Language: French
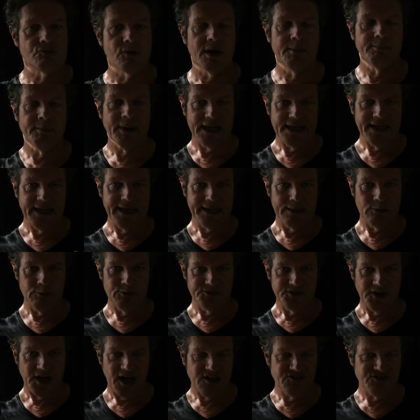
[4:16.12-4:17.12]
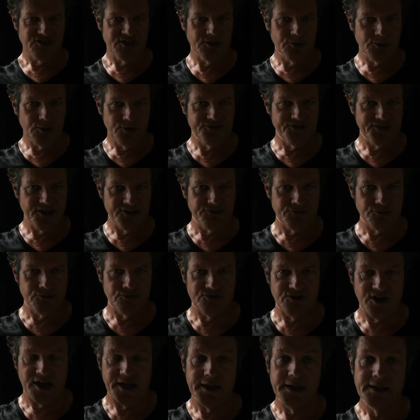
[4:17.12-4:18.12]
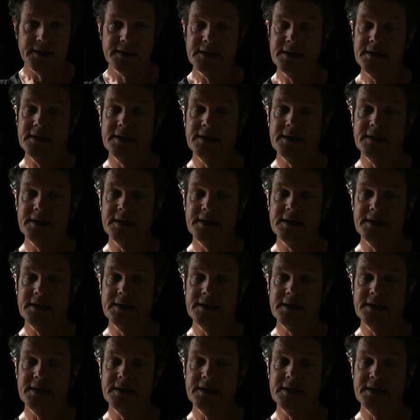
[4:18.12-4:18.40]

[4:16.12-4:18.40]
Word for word: joie malgré le tragique de ses sujets.